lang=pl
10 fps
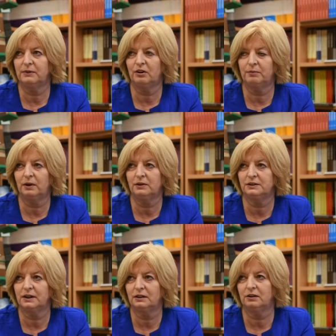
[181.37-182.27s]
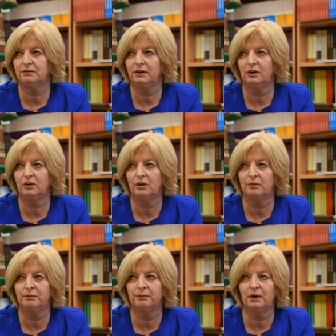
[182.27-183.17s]
w Małopolsce, a to w
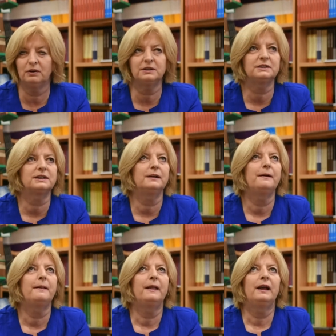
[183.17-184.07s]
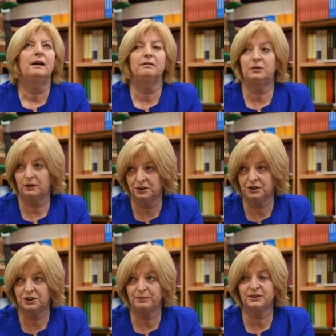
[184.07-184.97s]
Wielopolsce, w II
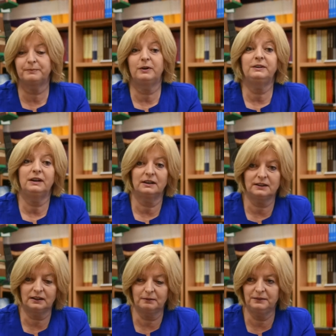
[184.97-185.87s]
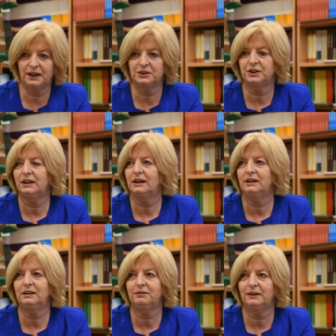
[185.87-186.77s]
Rzeczypospolitej, a zatem także na
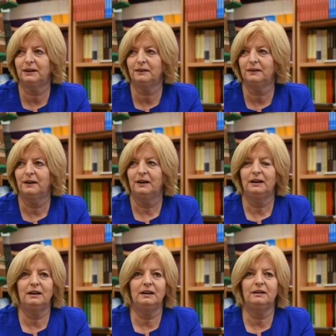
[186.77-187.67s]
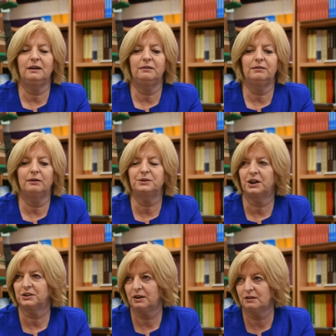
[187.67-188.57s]
Litwie i, i w
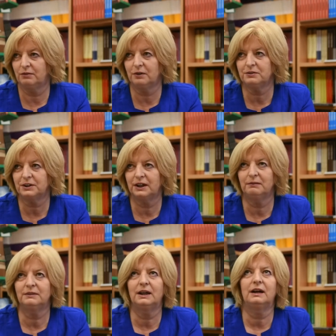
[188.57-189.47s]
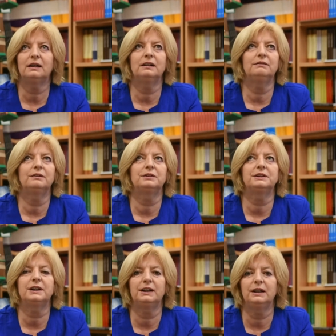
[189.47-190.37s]
obszarze lwowskim, tak, i we
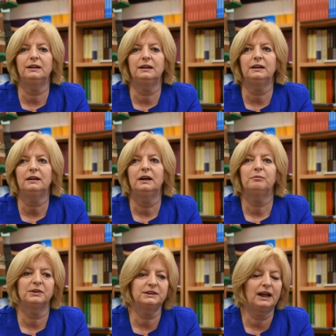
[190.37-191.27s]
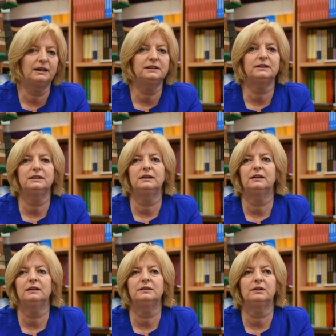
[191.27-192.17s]
wszystkich innych poznańskich
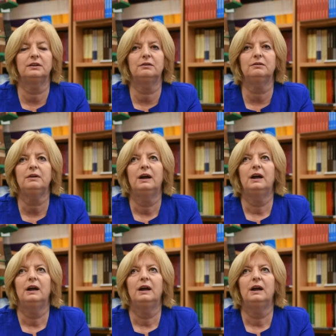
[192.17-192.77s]
historyków.